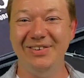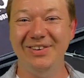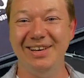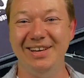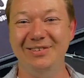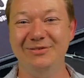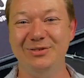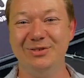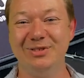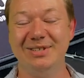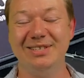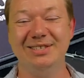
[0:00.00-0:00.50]
wie
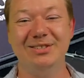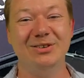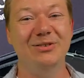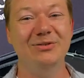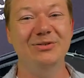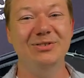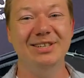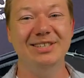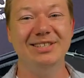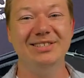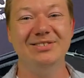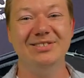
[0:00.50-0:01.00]
Infos das
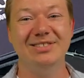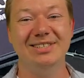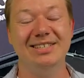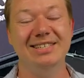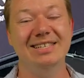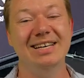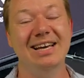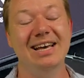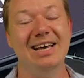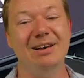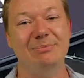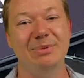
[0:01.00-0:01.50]
hoffentlich so sind.
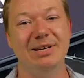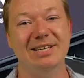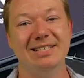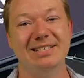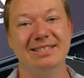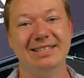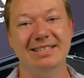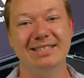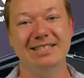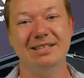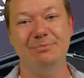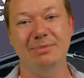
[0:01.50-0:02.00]
Mir hat das
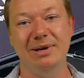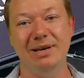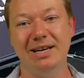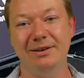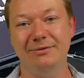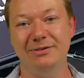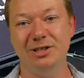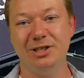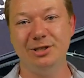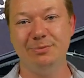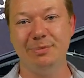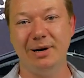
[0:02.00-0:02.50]
Ganze mega
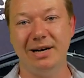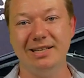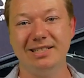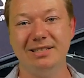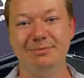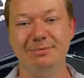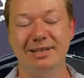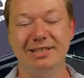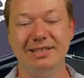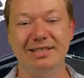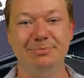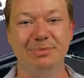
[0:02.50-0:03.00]
viel Spaß
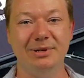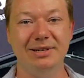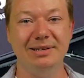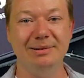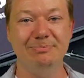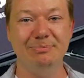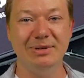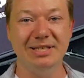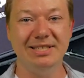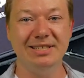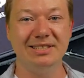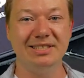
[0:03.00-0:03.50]
gemacht. Ich bin ein
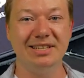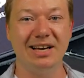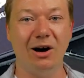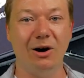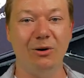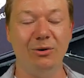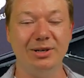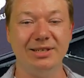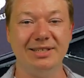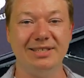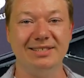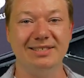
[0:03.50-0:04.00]
bisschen
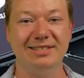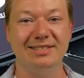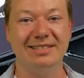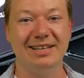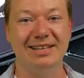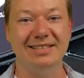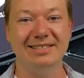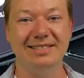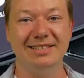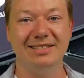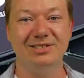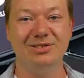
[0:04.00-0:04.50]
traurig, dass das
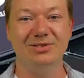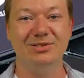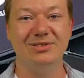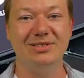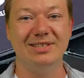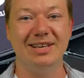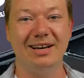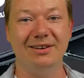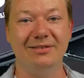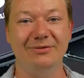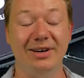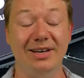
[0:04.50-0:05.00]
Ganze jetzt
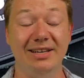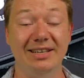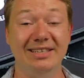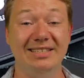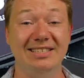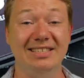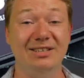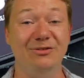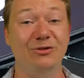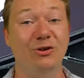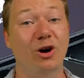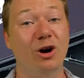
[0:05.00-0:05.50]
sozusagen fertig
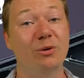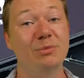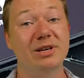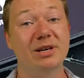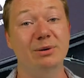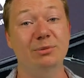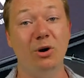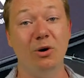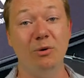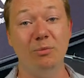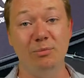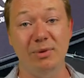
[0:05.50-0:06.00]
ist. Ich freue mich
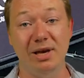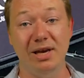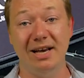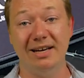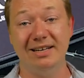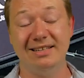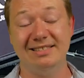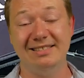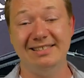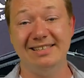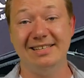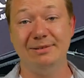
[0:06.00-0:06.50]
aber auch mega,
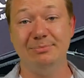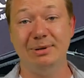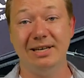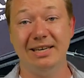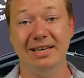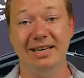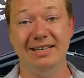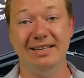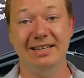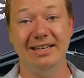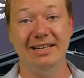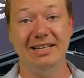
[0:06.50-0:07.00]
dass ich das
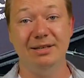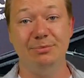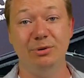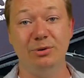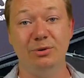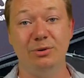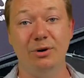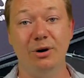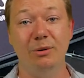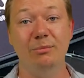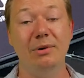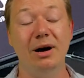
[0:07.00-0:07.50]
Paket endlich
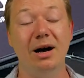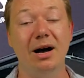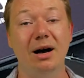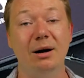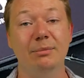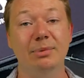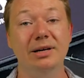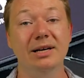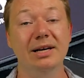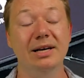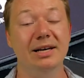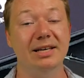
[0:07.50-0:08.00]
bekommen
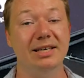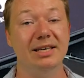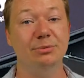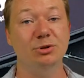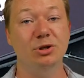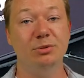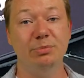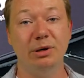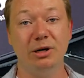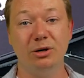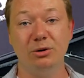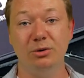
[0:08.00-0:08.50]
habe. Ich habe
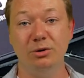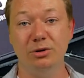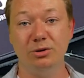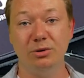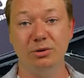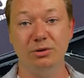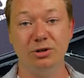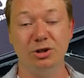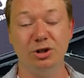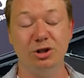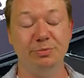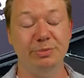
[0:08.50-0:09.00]
schon ein paar
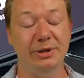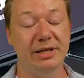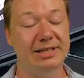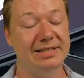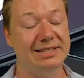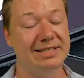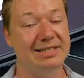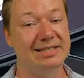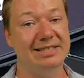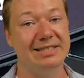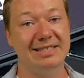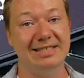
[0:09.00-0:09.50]
Kultrunden gespielt. Es
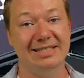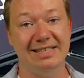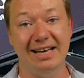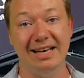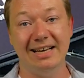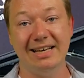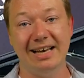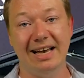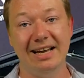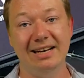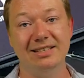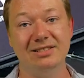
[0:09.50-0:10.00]
ist ein sehr
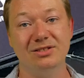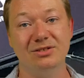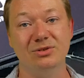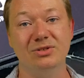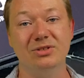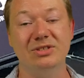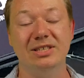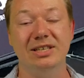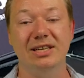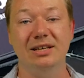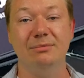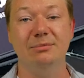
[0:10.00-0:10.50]
geiles
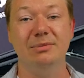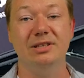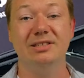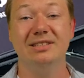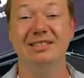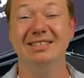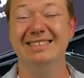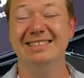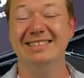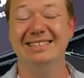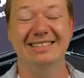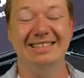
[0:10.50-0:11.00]
System. Ich
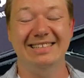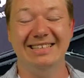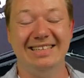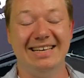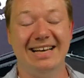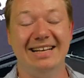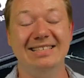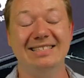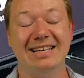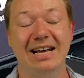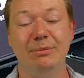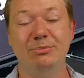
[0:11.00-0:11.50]
ich
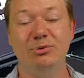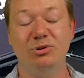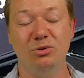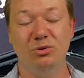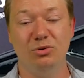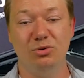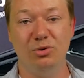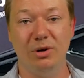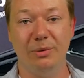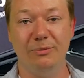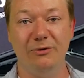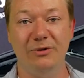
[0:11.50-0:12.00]
kann es
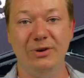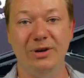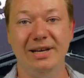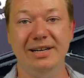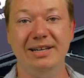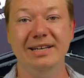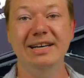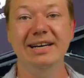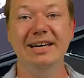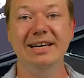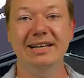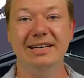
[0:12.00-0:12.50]
absolut nur
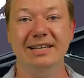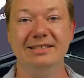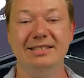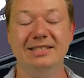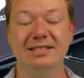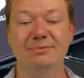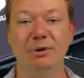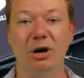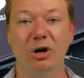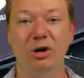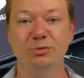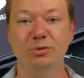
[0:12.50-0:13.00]
empfehlen, dass ihr
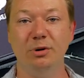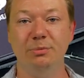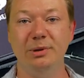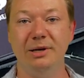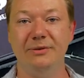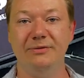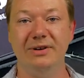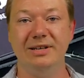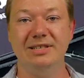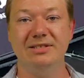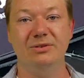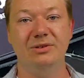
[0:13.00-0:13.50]
es mal
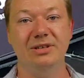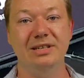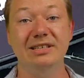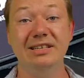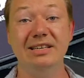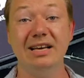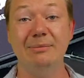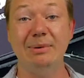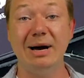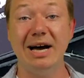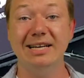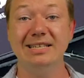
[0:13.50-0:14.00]
ausprobiert, wenn ihr es noch nicht
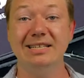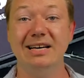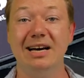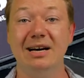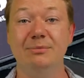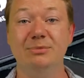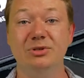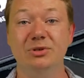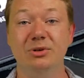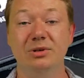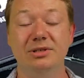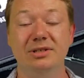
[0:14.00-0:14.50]
gemacht
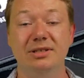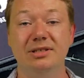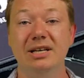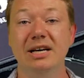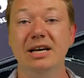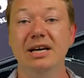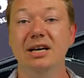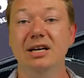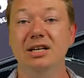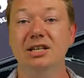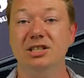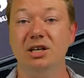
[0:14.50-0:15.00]
haben solltet.
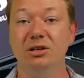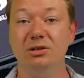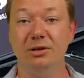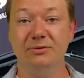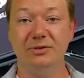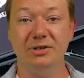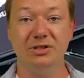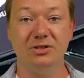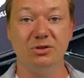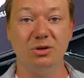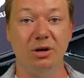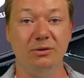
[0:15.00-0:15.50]
Schaut auf
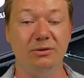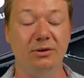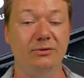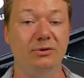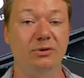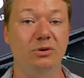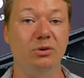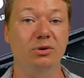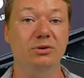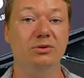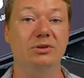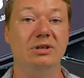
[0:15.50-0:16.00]
den Server
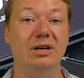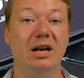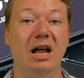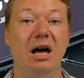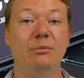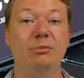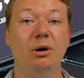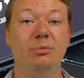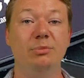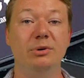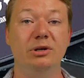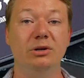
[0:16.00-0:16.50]
von Lurch und
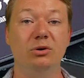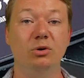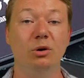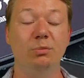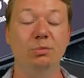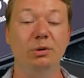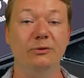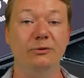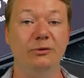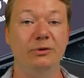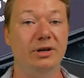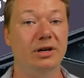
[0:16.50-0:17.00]
Lama, ob ihr eine
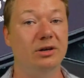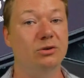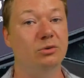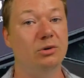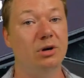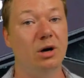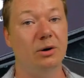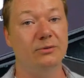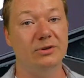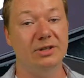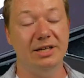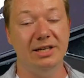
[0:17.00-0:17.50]
Gruppe findet
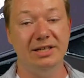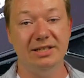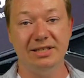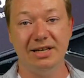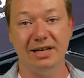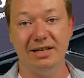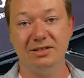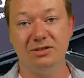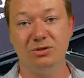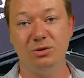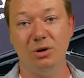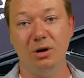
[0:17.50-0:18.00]
oder auf den
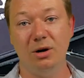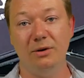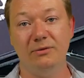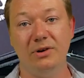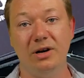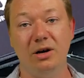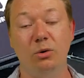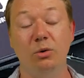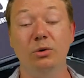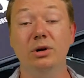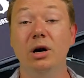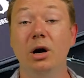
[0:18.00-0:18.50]

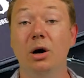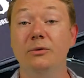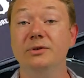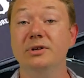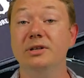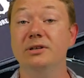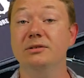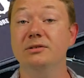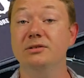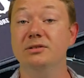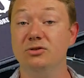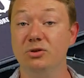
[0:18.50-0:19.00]
Hit-Dice-Server oder auf
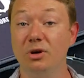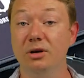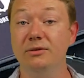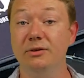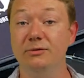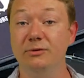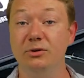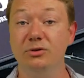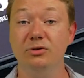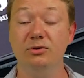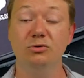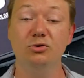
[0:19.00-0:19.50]
den Server
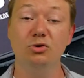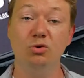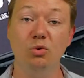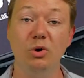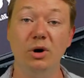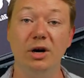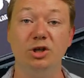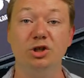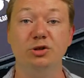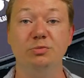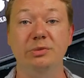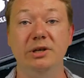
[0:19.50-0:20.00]
von
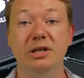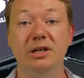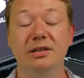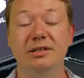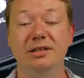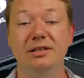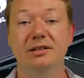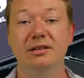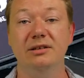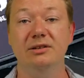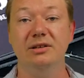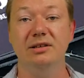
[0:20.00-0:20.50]
Touranspieler,
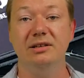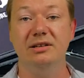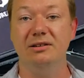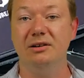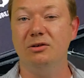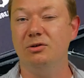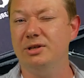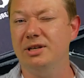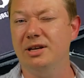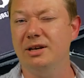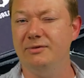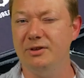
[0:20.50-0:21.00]
den ihr
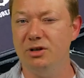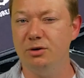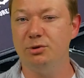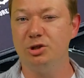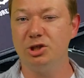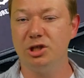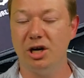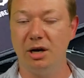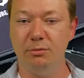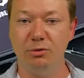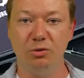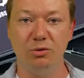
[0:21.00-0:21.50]
auch in der
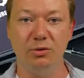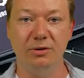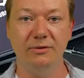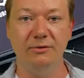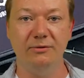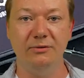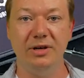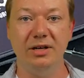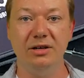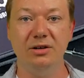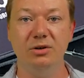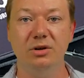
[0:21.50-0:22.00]
Videobeschreibung unten
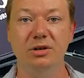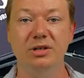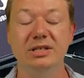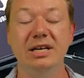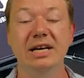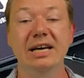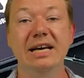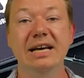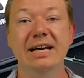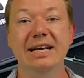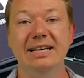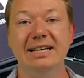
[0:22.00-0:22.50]
finden könnt.
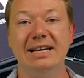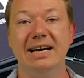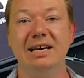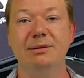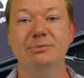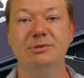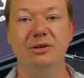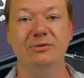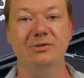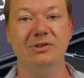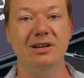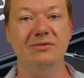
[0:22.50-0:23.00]
Da
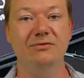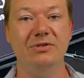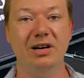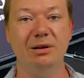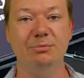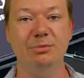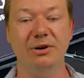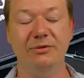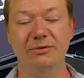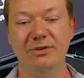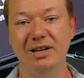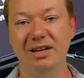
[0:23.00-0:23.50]
gibt es auf jeden Fall
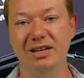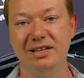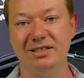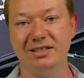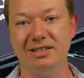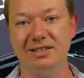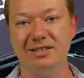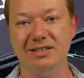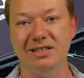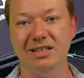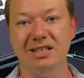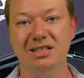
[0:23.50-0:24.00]
immer viele
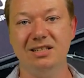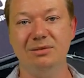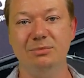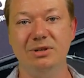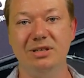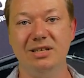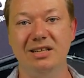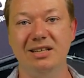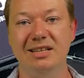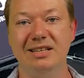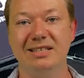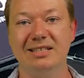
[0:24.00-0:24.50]
Interessierte, mit
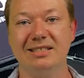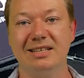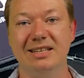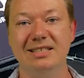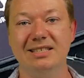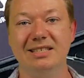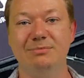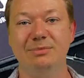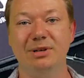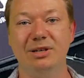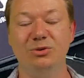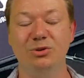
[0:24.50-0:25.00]
denen ihr das
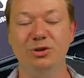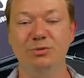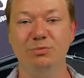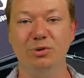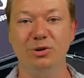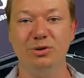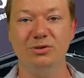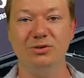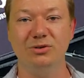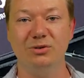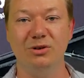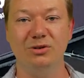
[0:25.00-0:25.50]
Ganze mal
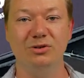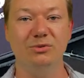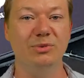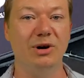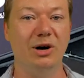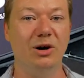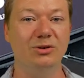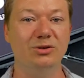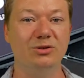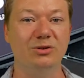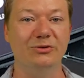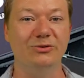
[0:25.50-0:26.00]
durchboxen könnt, um
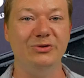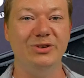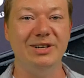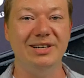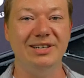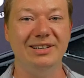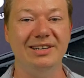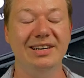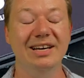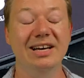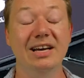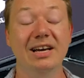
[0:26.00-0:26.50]

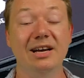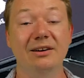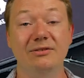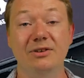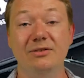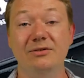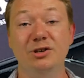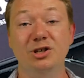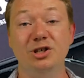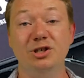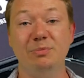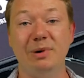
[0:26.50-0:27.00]
rauszufinden, wie
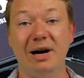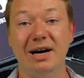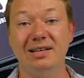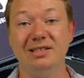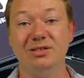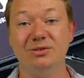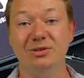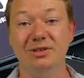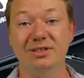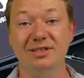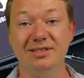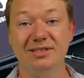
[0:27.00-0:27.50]
viel Spaß
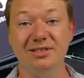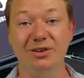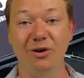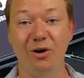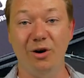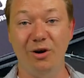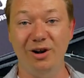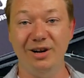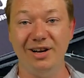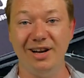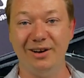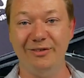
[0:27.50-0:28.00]
euch diese
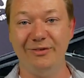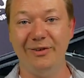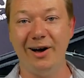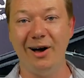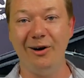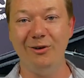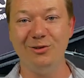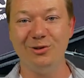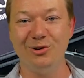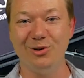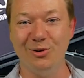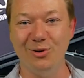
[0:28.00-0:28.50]

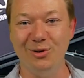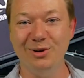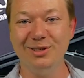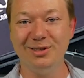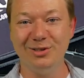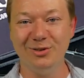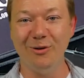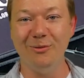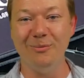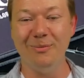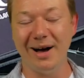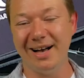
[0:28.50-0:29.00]
Höllenerfahrung Kult
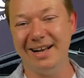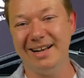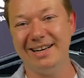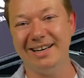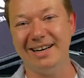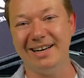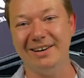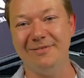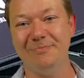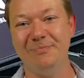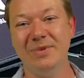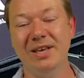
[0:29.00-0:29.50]
so machen
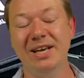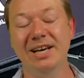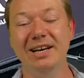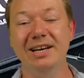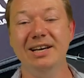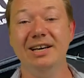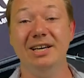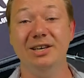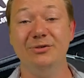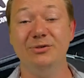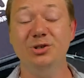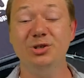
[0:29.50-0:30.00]
kann.
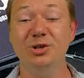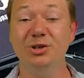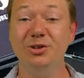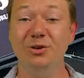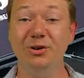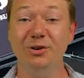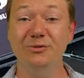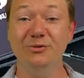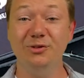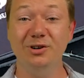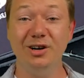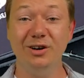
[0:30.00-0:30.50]
Ich wünsche euch
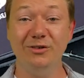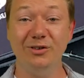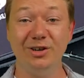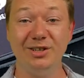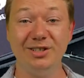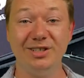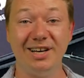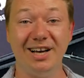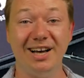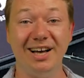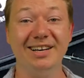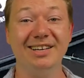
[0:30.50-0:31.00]
noch einen wundervollen
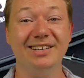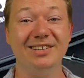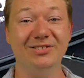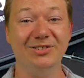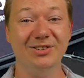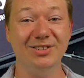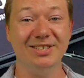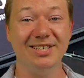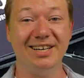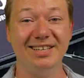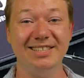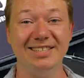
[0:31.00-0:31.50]
Tag,
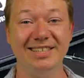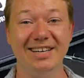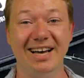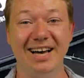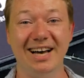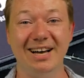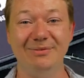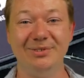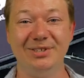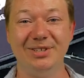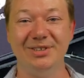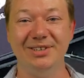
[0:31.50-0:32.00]
großartige
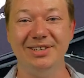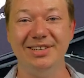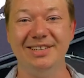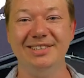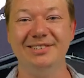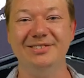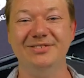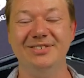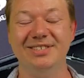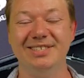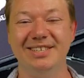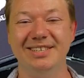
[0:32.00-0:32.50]
Abenteuer
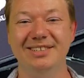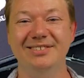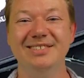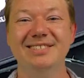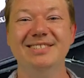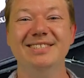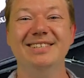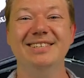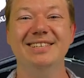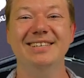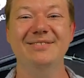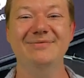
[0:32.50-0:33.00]
und wir sehen uns
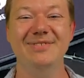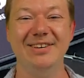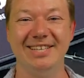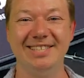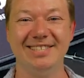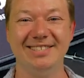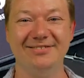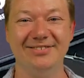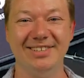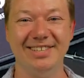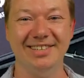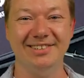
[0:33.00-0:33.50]
im
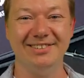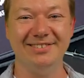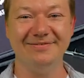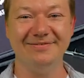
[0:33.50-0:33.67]
nächsten Video.